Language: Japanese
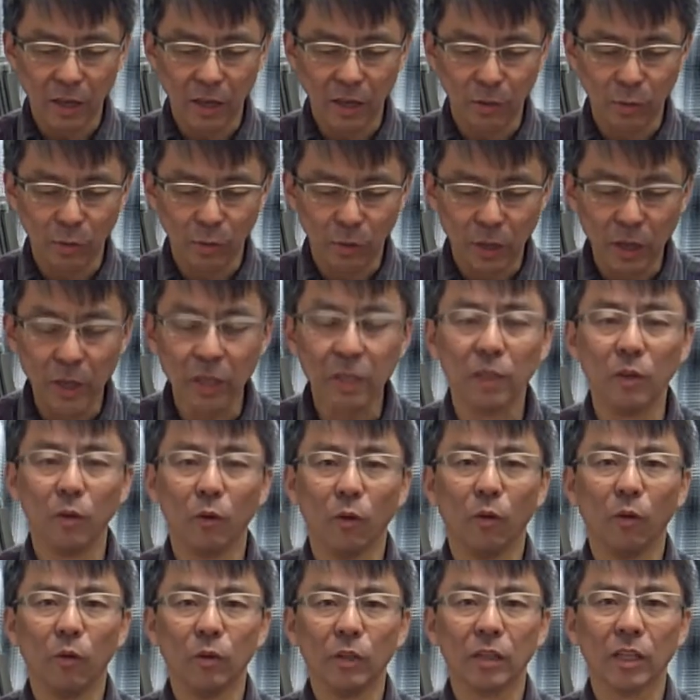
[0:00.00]
えっ、ー、と、ケーキ
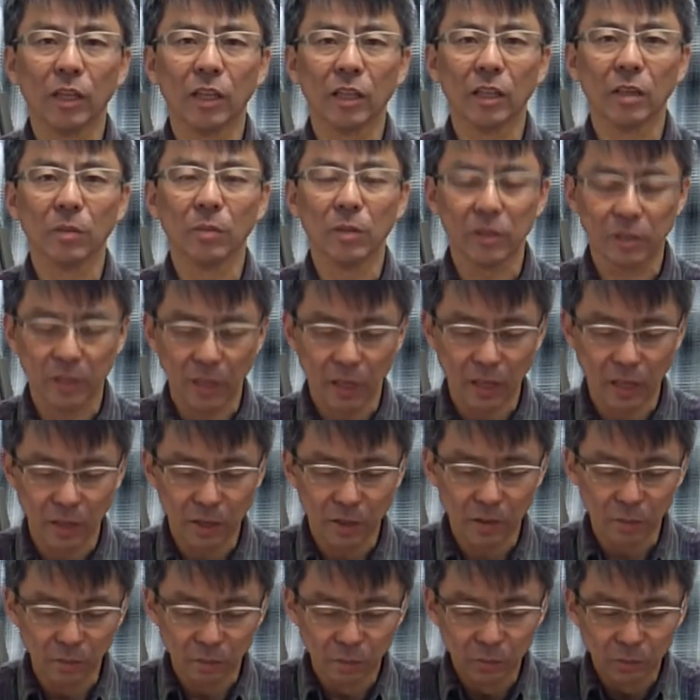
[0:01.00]
をいただきまして、
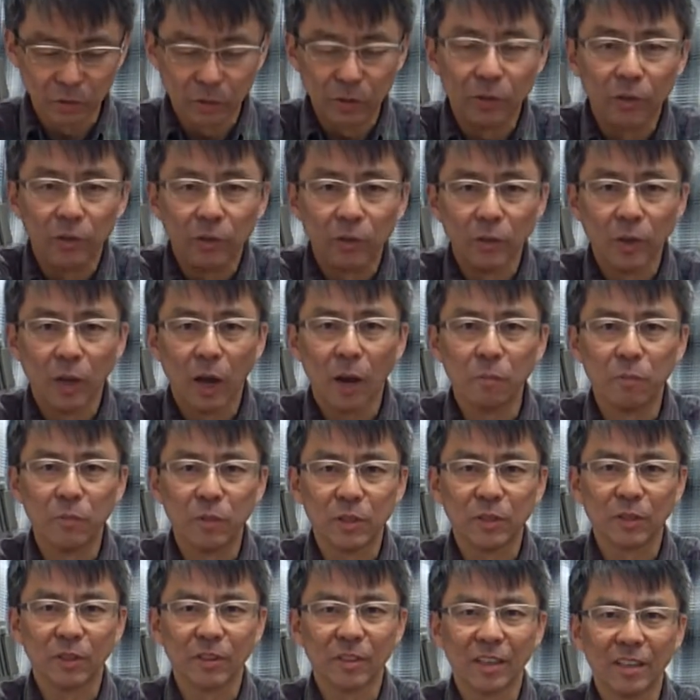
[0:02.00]
え、
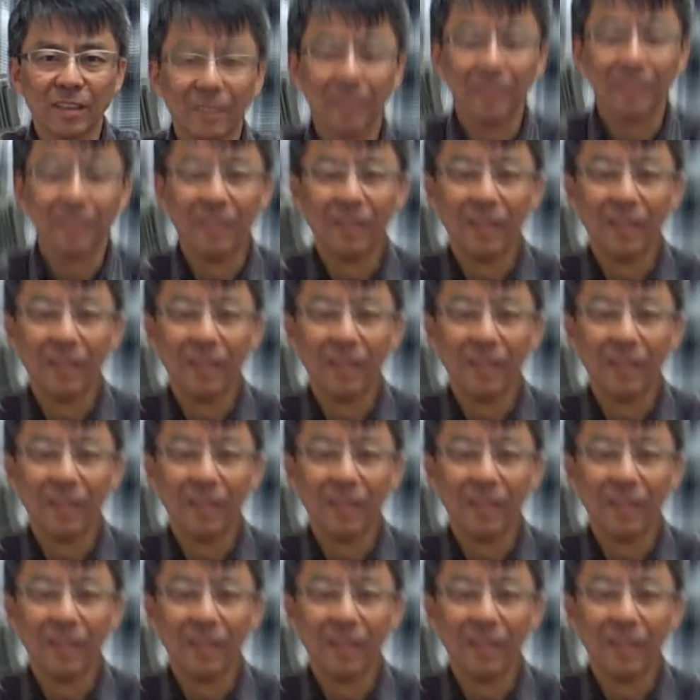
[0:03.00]
アップしてください。